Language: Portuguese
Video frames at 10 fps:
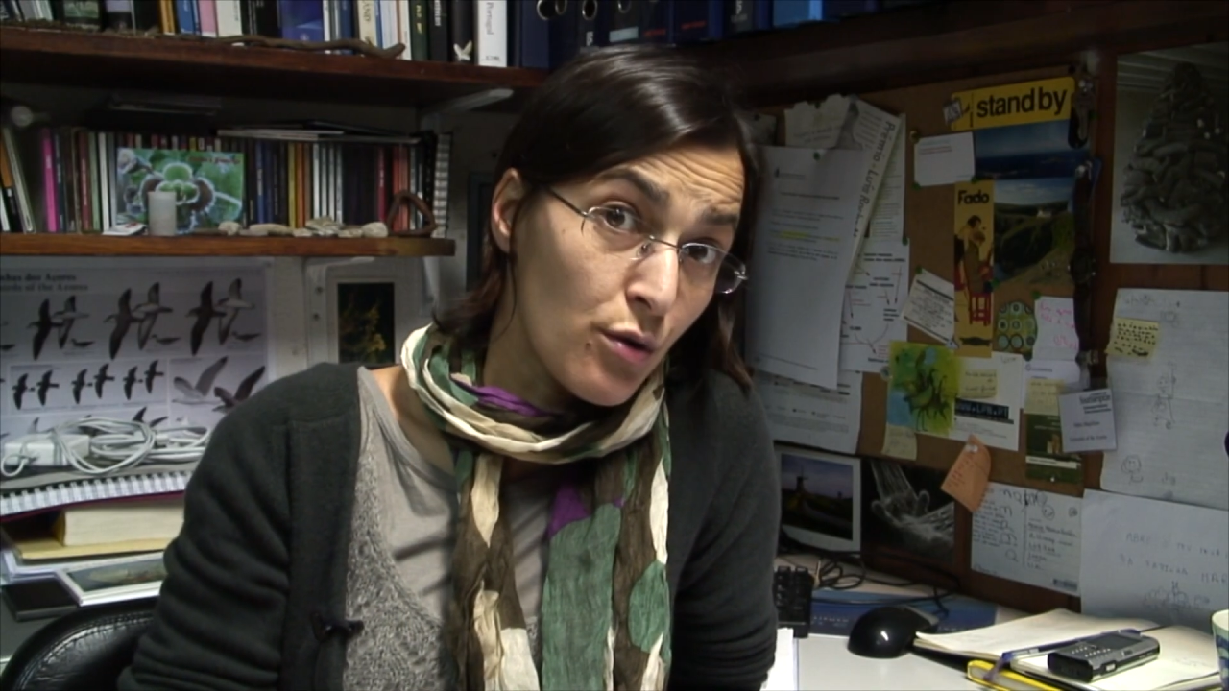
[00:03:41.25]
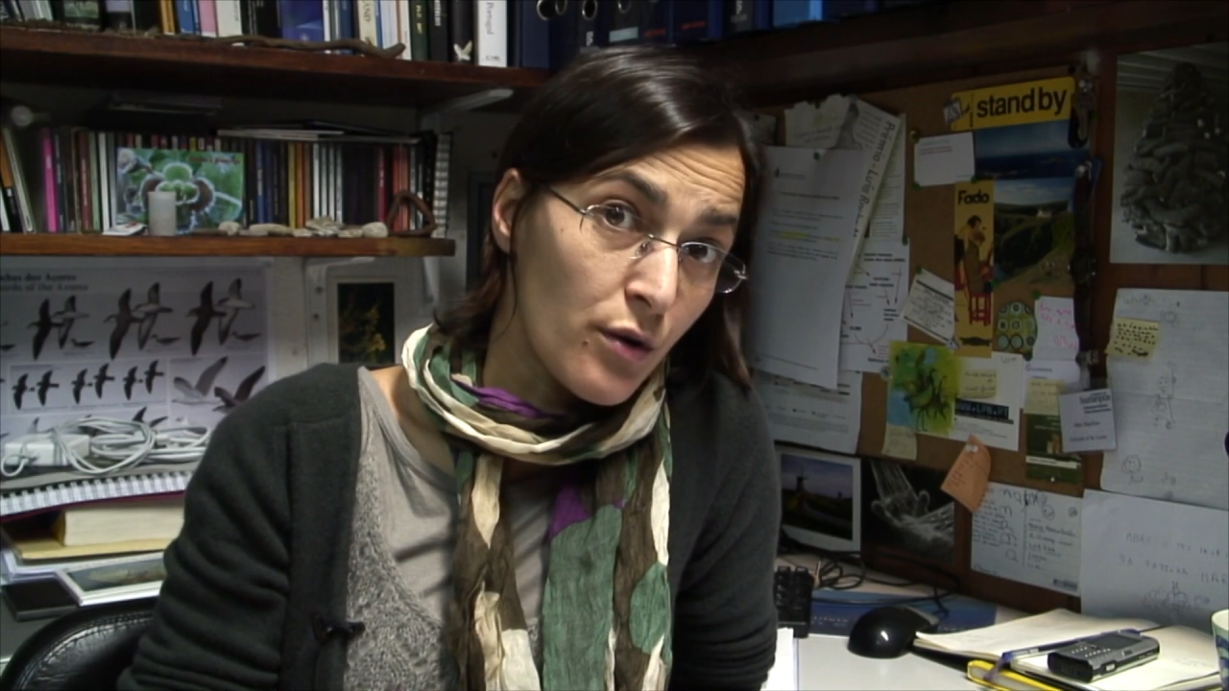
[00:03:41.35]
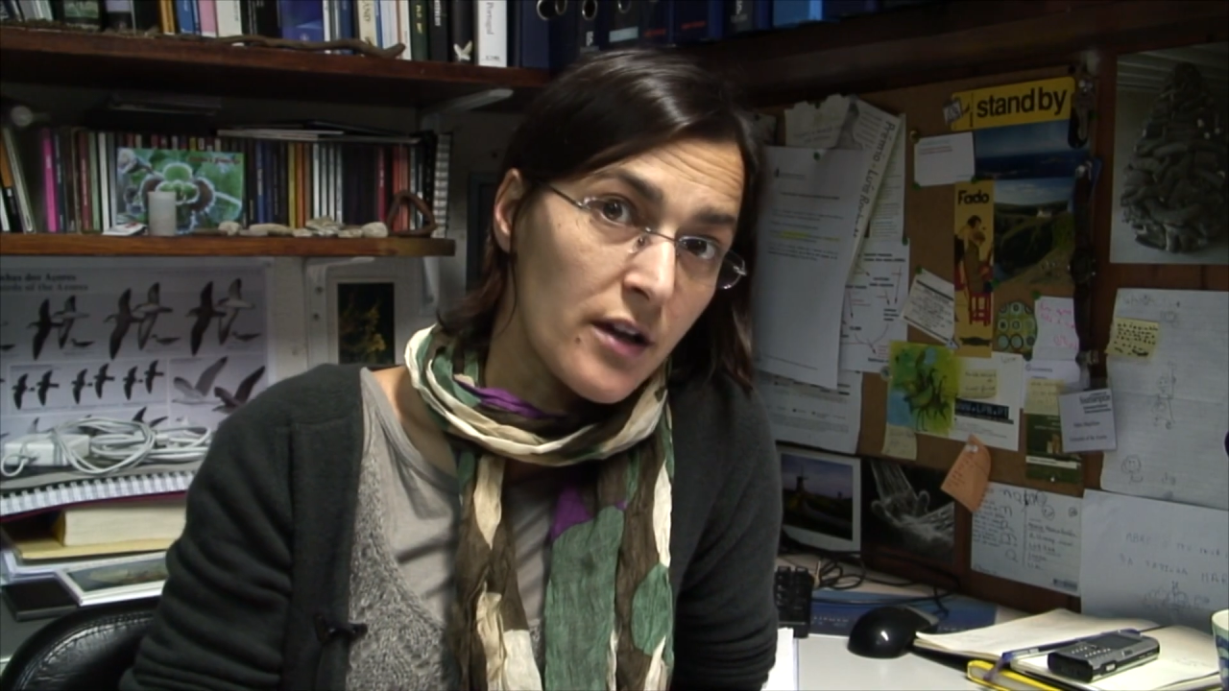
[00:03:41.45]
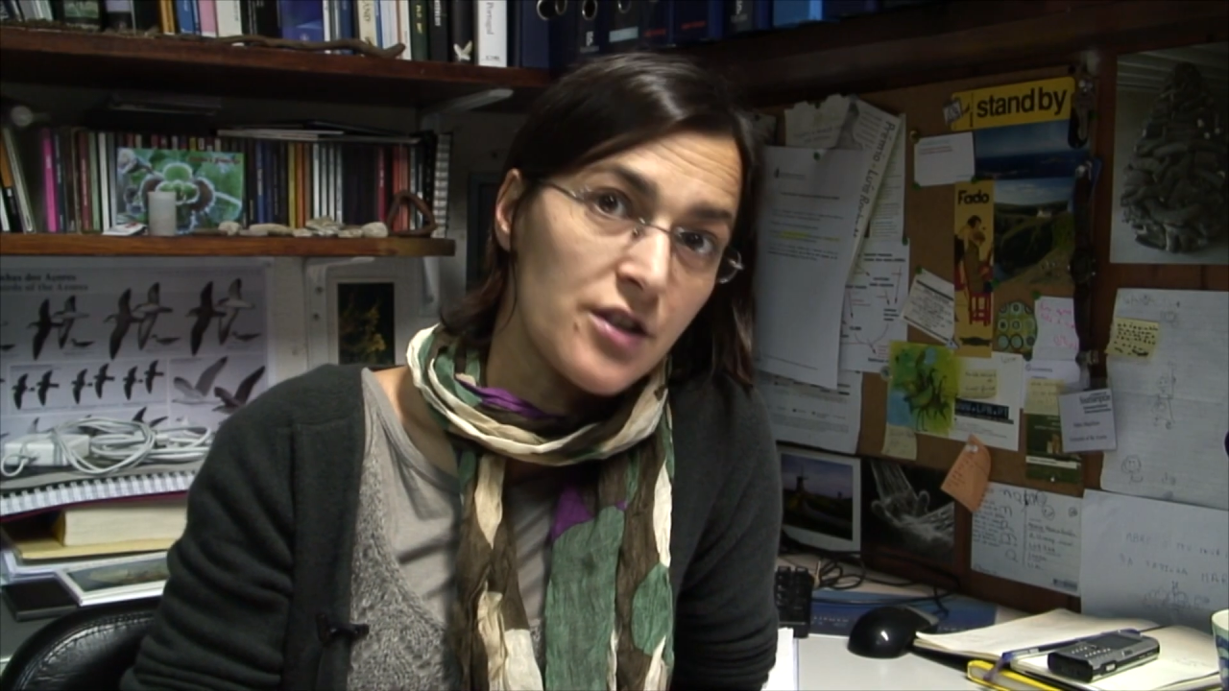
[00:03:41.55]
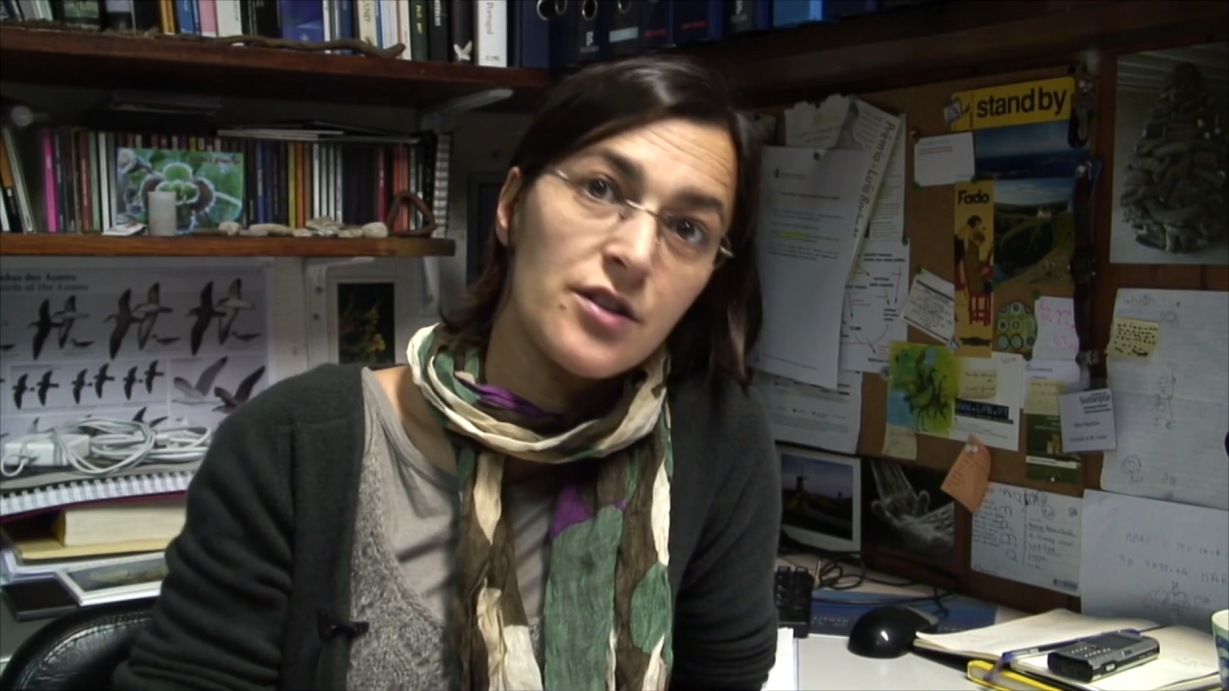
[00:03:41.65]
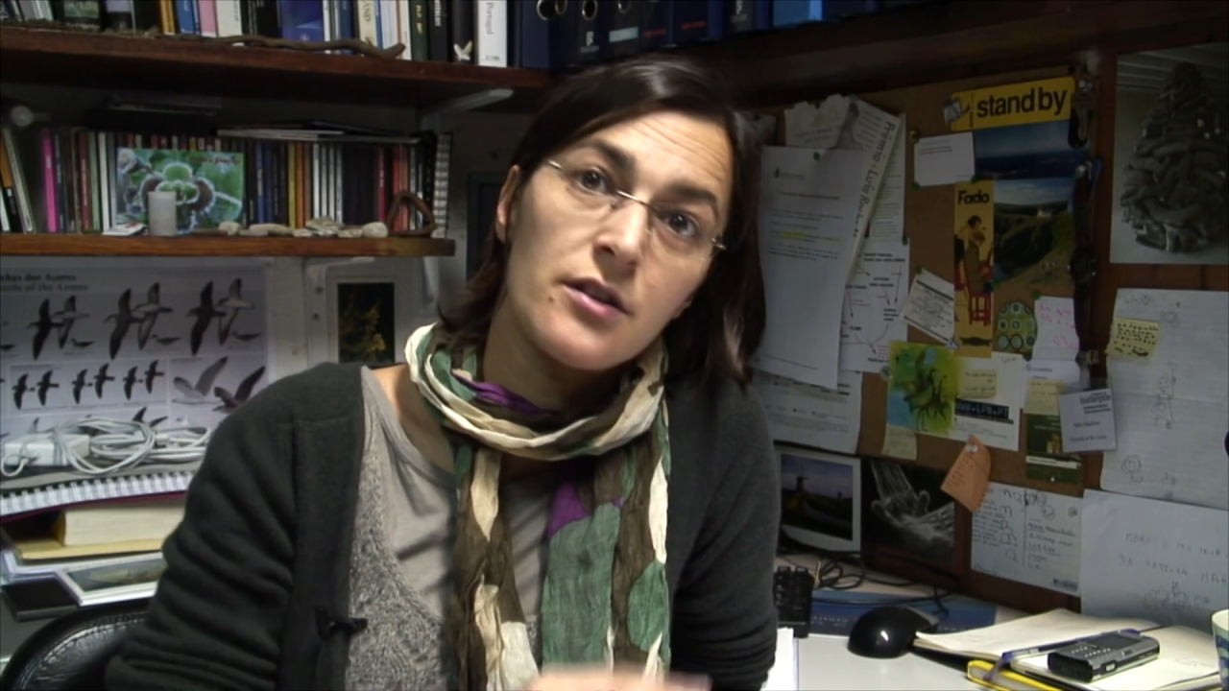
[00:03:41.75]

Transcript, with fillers: longas